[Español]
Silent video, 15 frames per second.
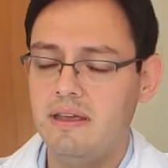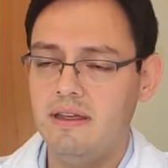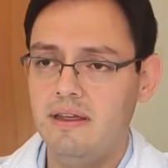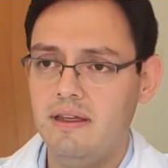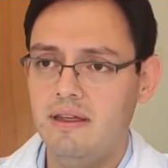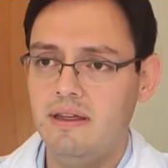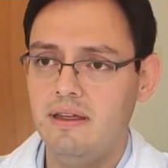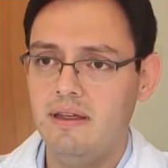
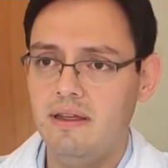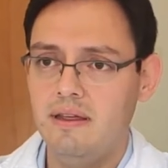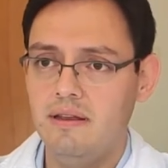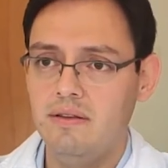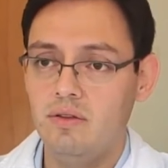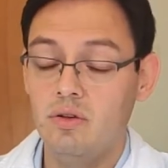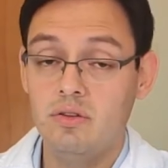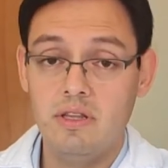
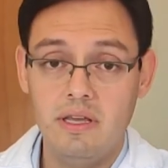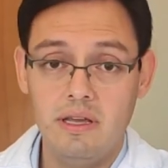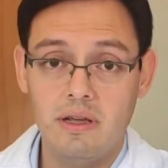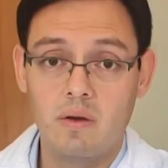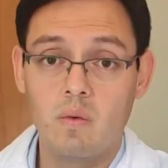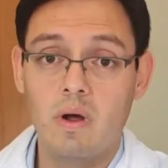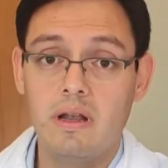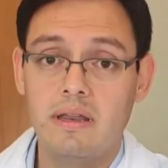eh, en
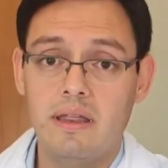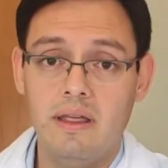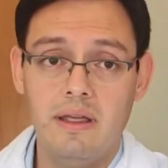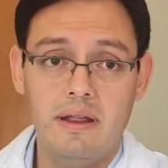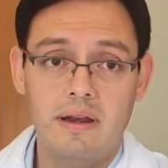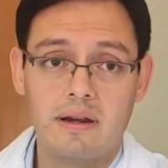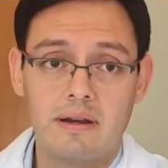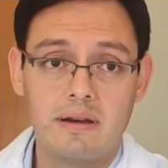donde
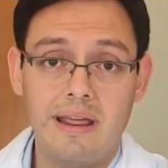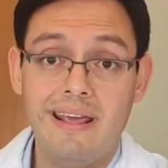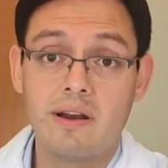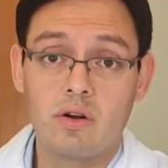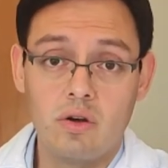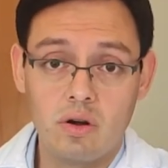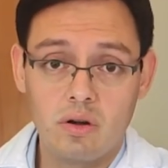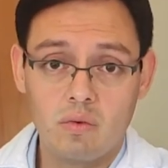cualquier
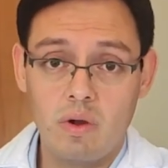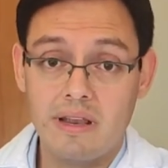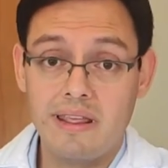error,